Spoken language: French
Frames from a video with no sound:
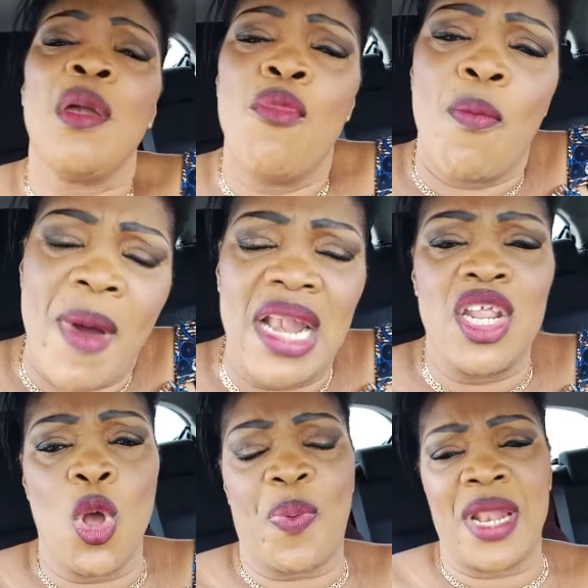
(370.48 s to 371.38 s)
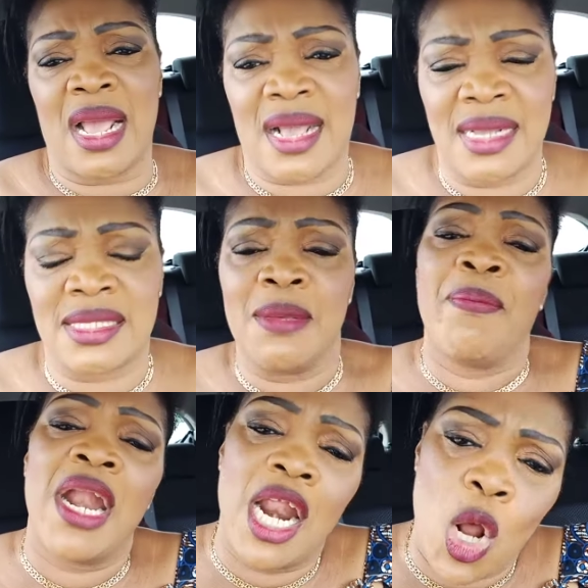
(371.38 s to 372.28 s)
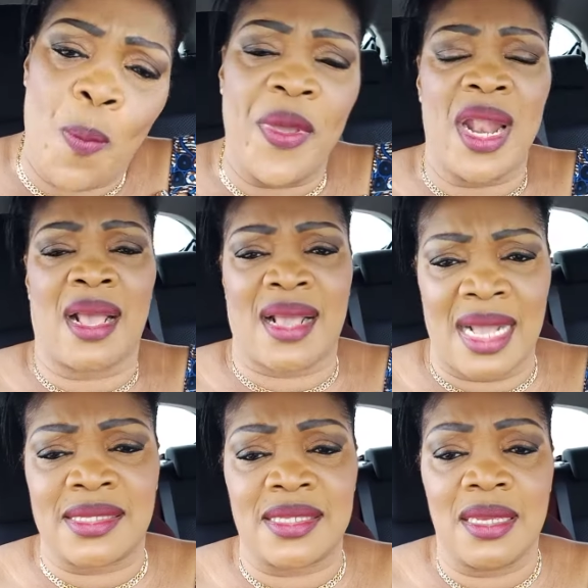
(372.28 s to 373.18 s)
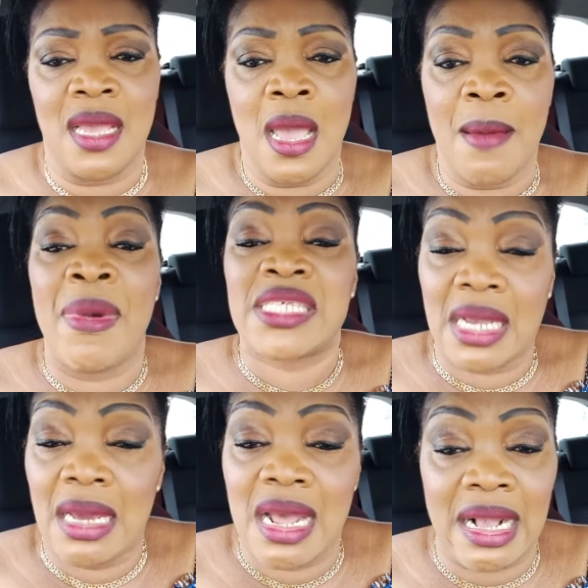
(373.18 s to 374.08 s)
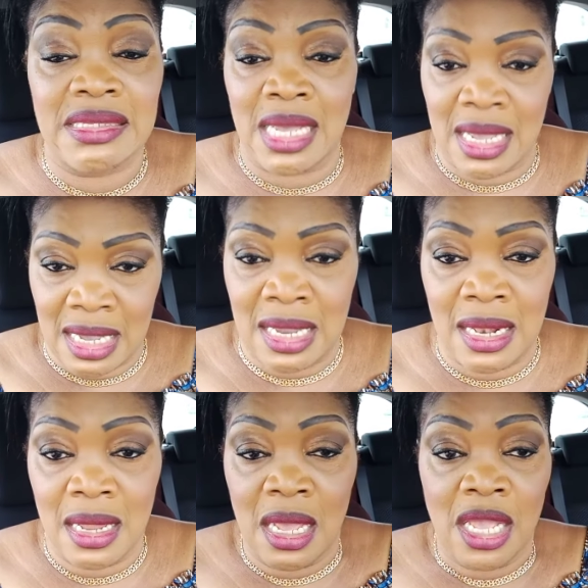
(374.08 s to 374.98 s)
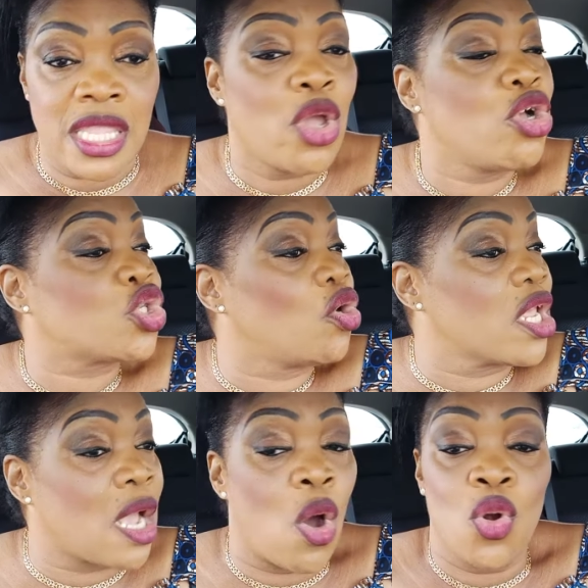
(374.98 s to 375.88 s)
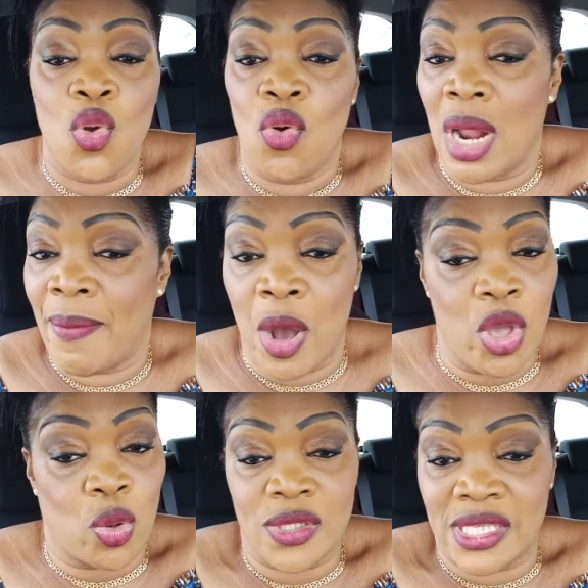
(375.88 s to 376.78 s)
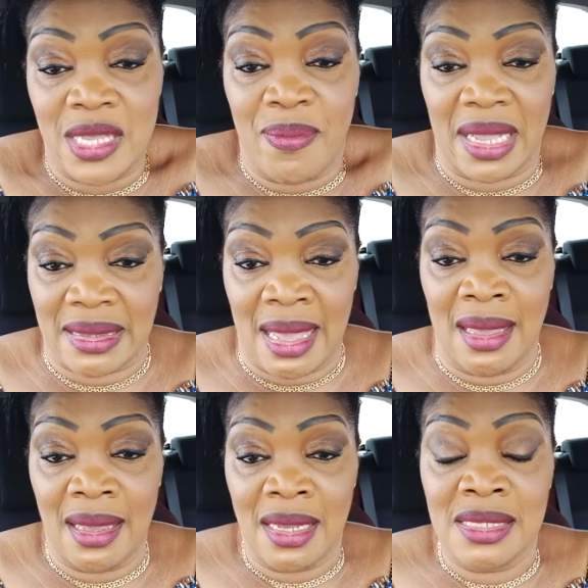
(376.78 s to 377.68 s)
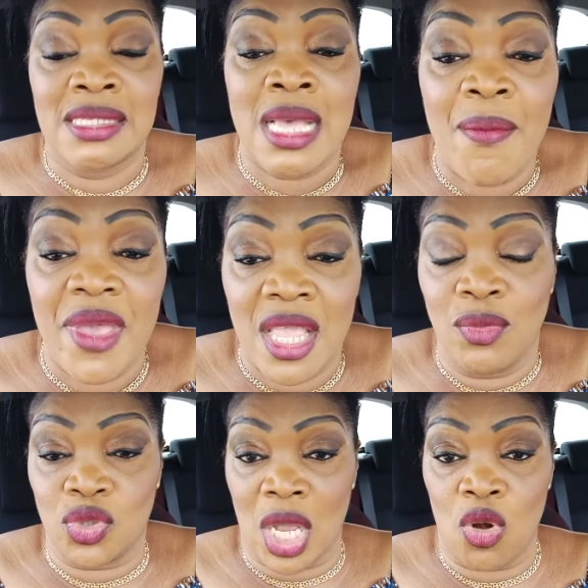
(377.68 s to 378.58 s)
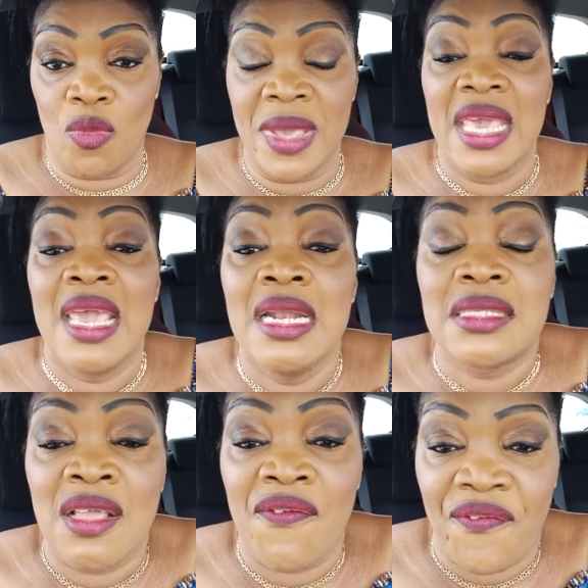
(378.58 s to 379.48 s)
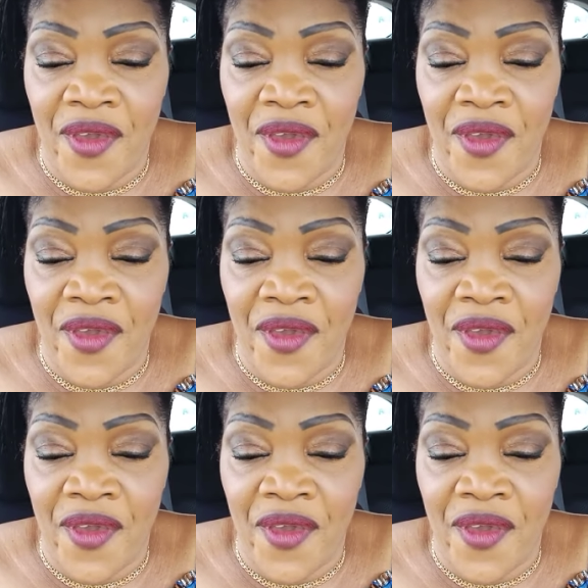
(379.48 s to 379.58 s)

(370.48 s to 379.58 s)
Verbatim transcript: mobali na na kati bana na na kati Bazaka na kati ya ile ntango la olongola bango ekosimba te Nza nde mené te